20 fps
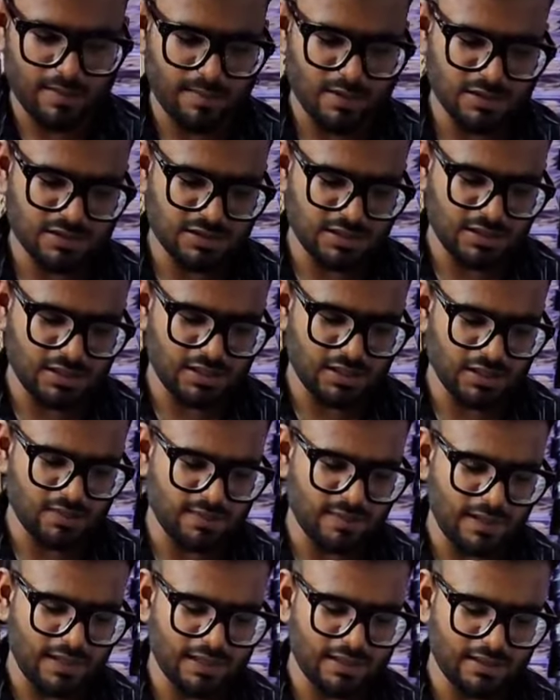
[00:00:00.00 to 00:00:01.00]
टाइम है इस तरीके की
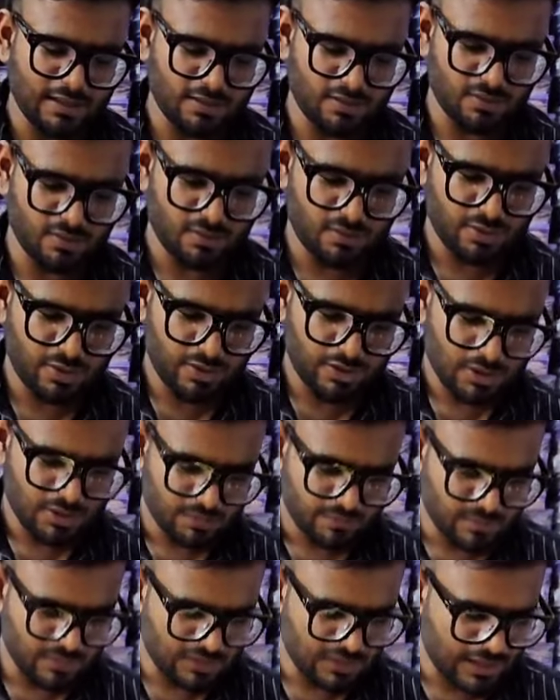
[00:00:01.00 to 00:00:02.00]
वैरायटी देखो
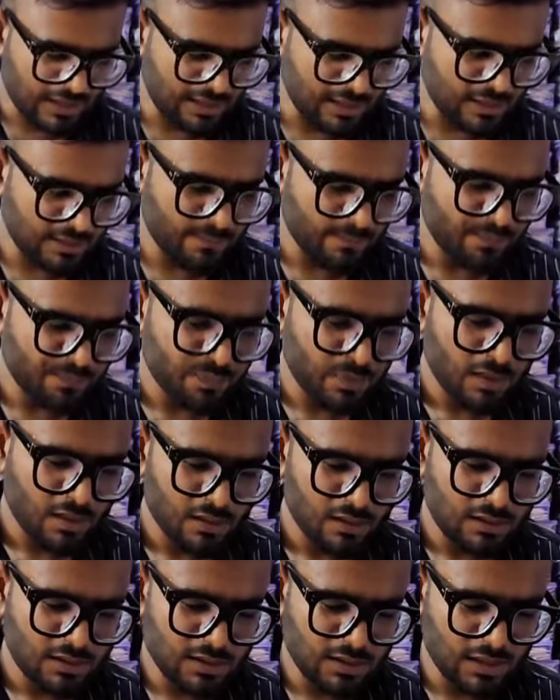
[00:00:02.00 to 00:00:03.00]
मिल जाएगी कितना प्यार
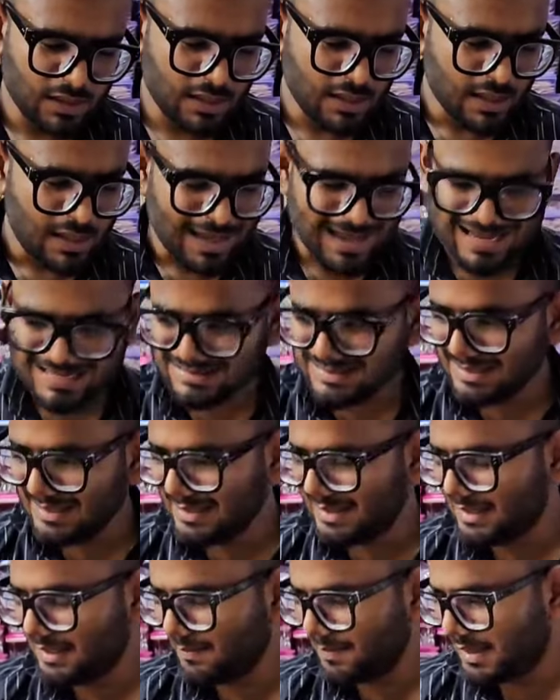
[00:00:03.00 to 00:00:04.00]
है ऐसा
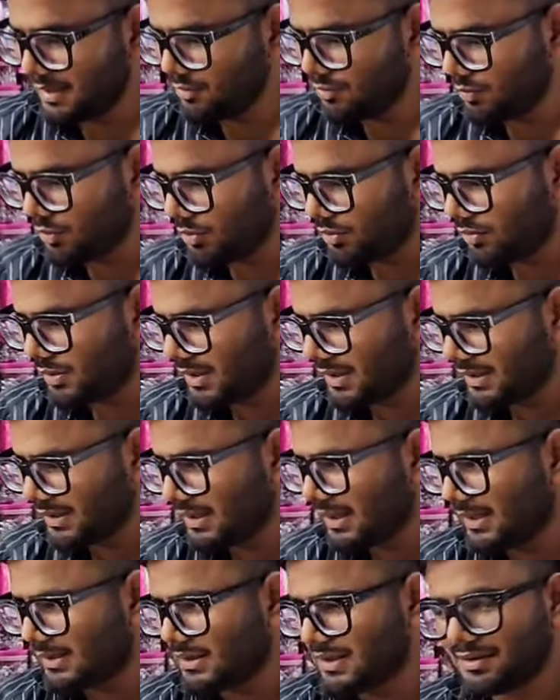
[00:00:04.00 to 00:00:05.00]
नहीं है कि मैं यूँ बोलू ना
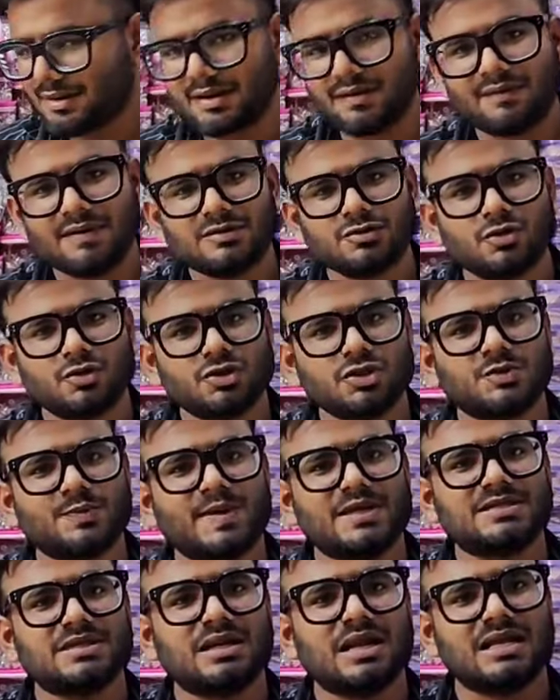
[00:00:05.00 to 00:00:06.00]
कि कहते करवा चौथ
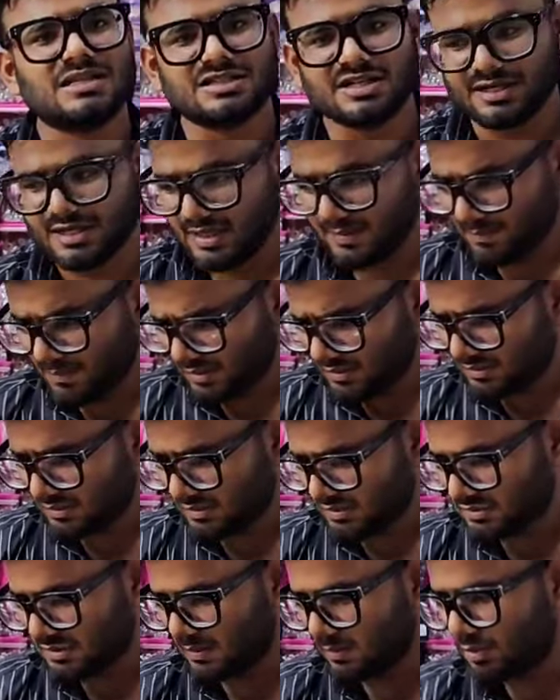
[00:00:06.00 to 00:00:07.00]
स्पेशल आज के टाइम में
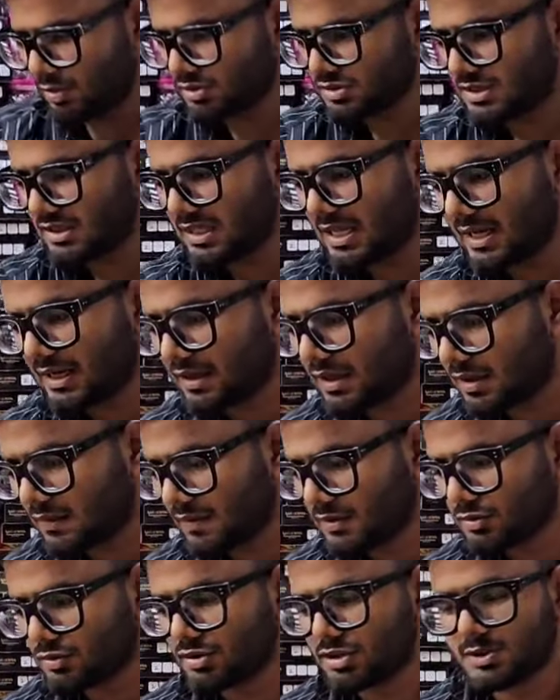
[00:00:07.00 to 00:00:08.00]
सब लोग चिल्ला रहे हैं
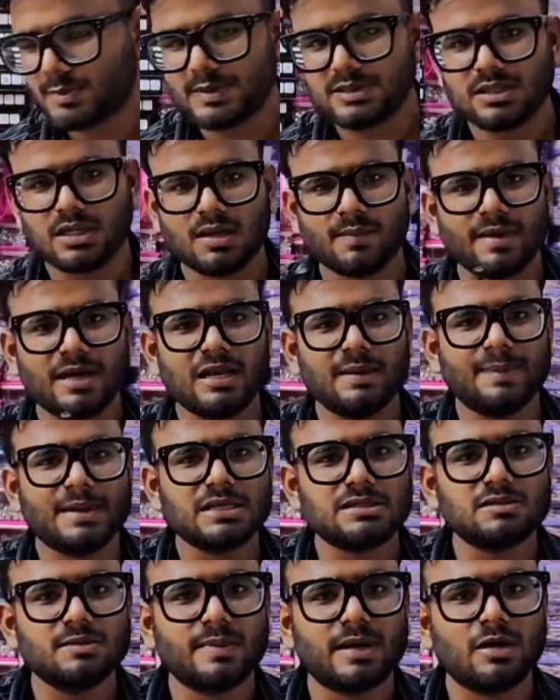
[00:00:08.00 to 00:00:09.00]
करवा चौथ स्पेशल हमारे
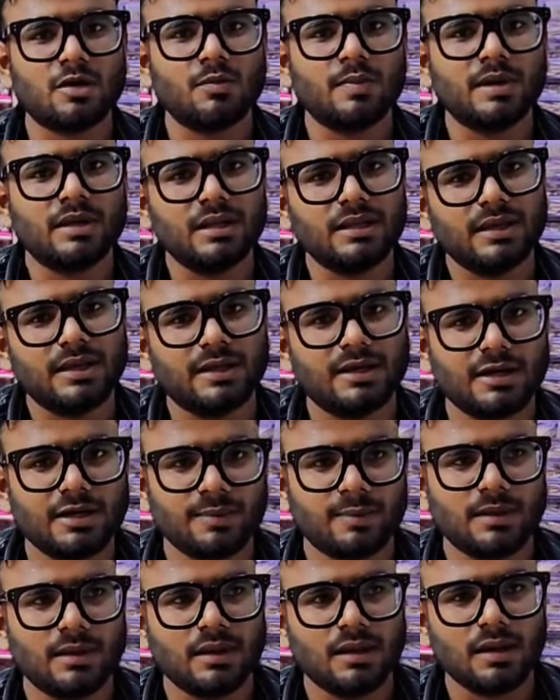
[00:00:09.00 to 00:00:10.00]
पास में बारह महीने यही
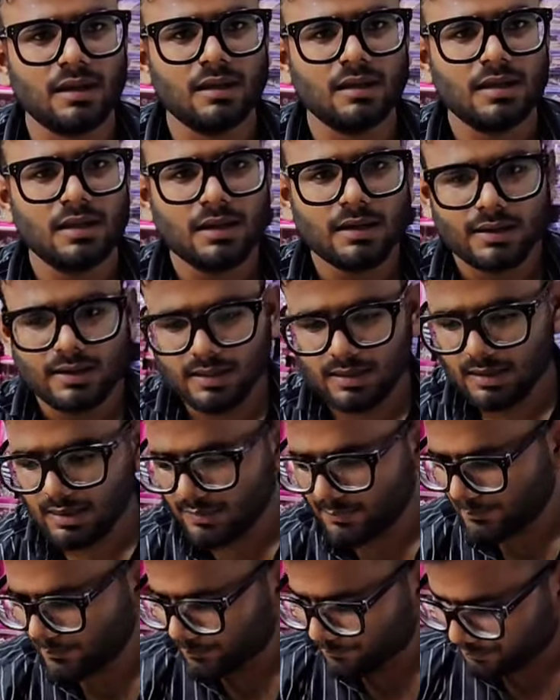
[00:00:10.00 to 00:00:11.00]
रेट मिलेगा ठीक है